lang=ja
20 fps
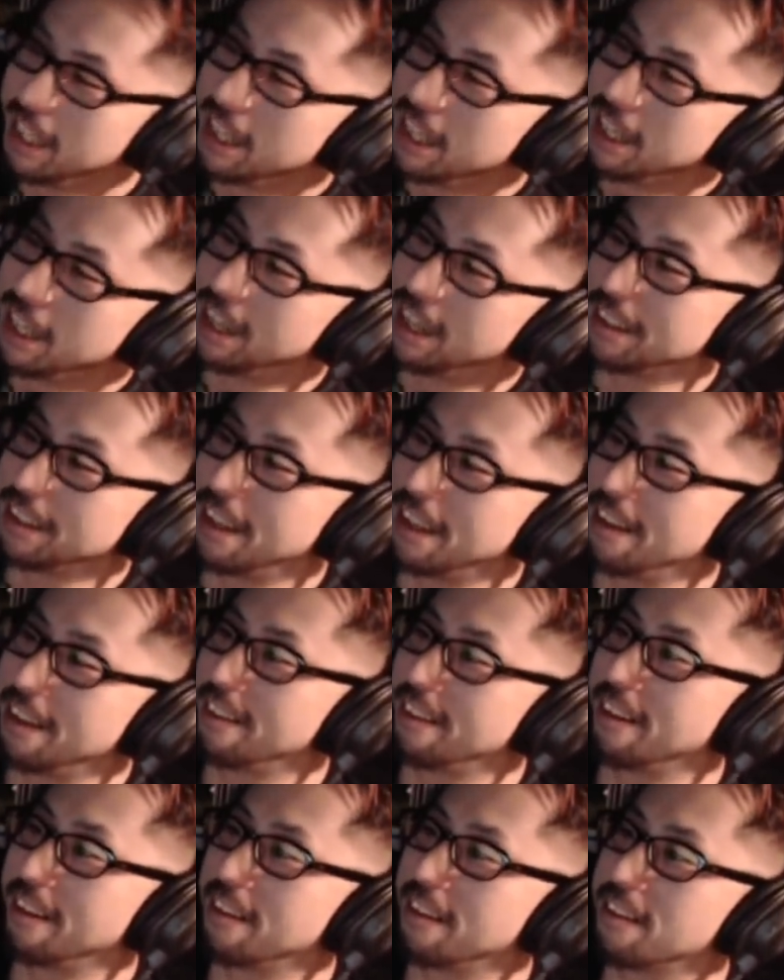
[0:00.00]
いらっしゃいる
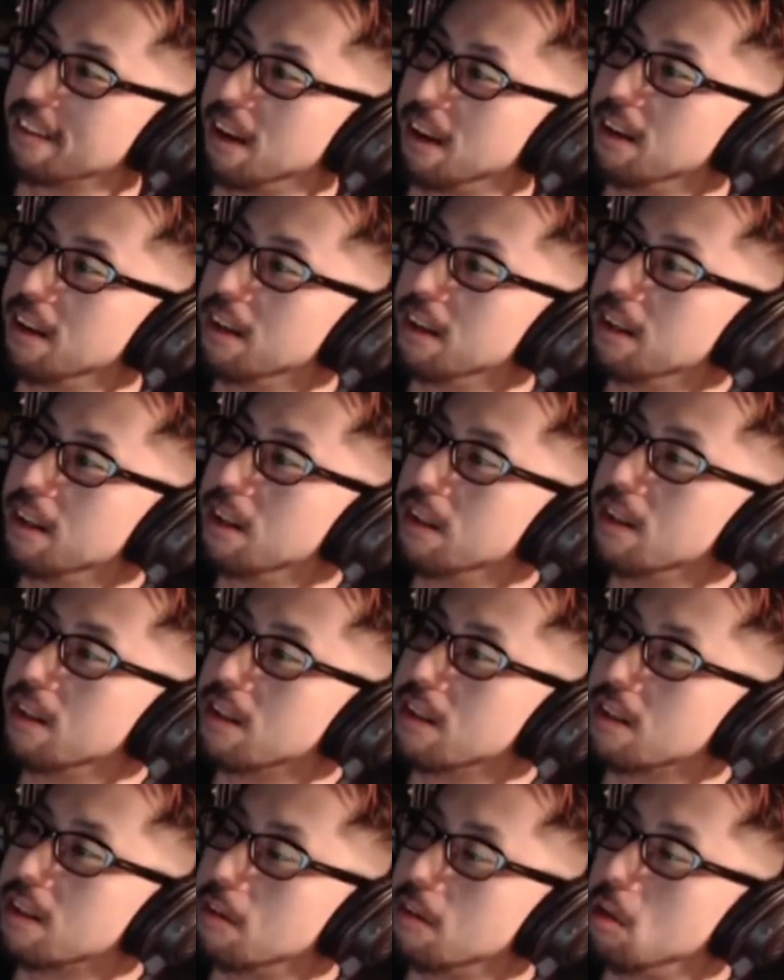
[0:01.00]
サクさん。
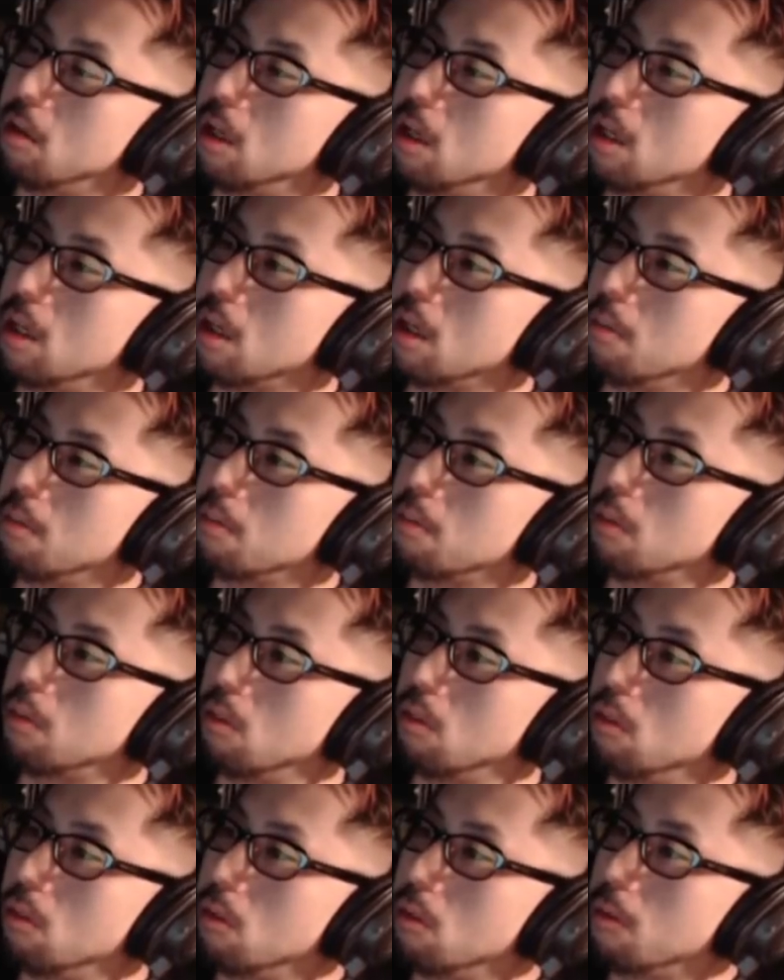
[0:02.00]
サモハンキンポ。
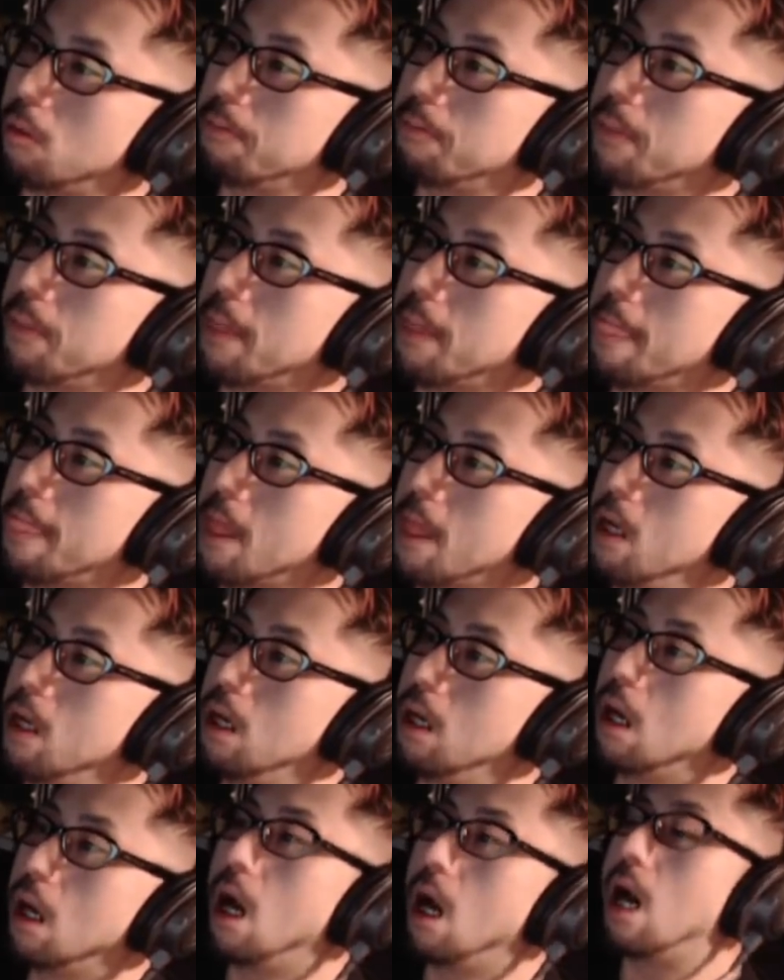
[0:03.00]

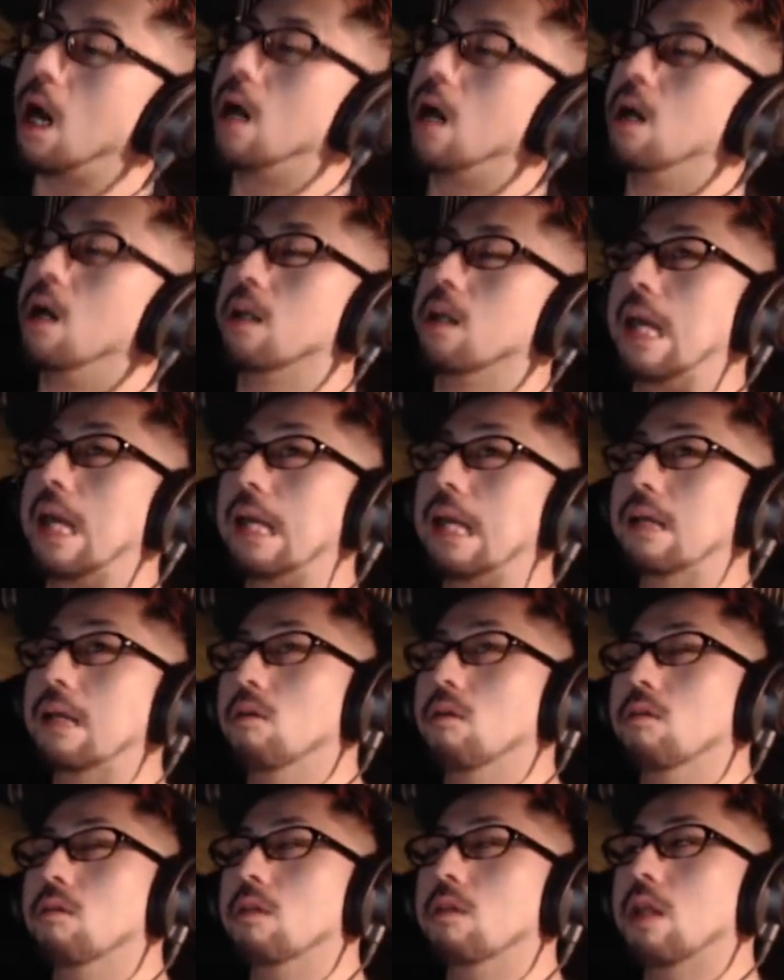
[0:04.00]
あ、健
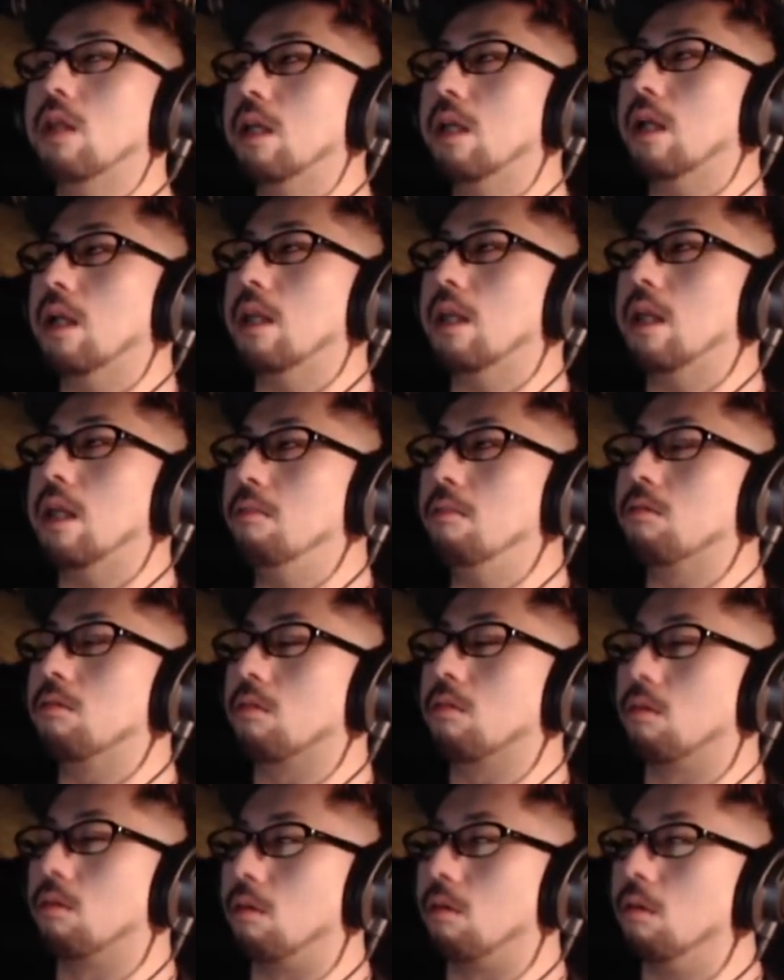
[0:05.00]
康的なデブ
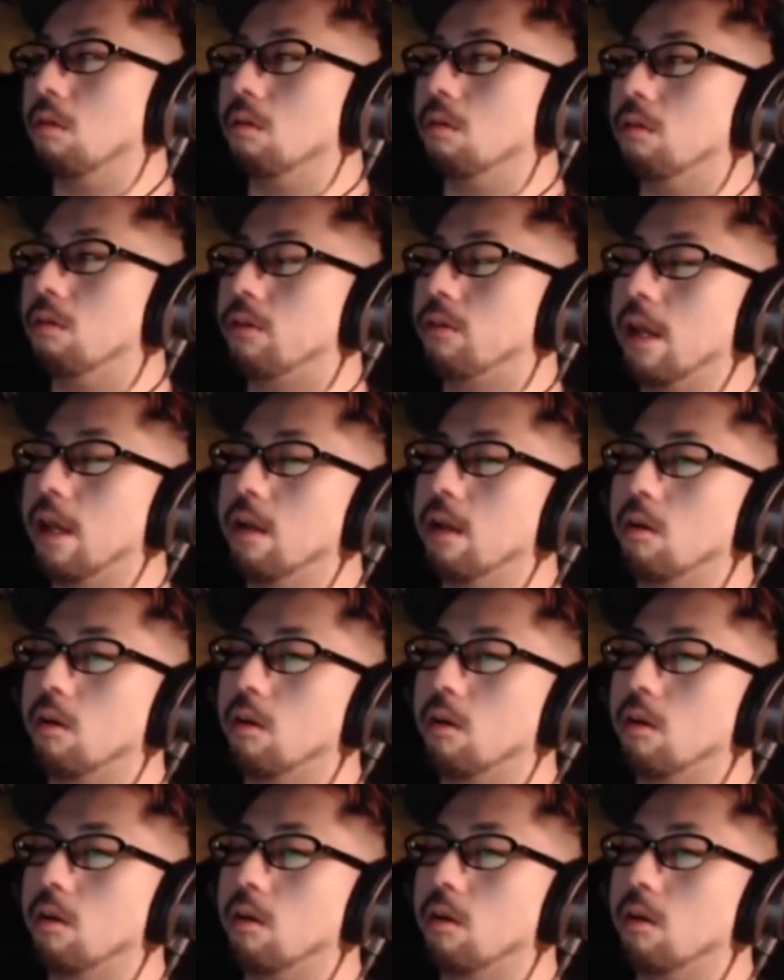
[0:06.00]
と不健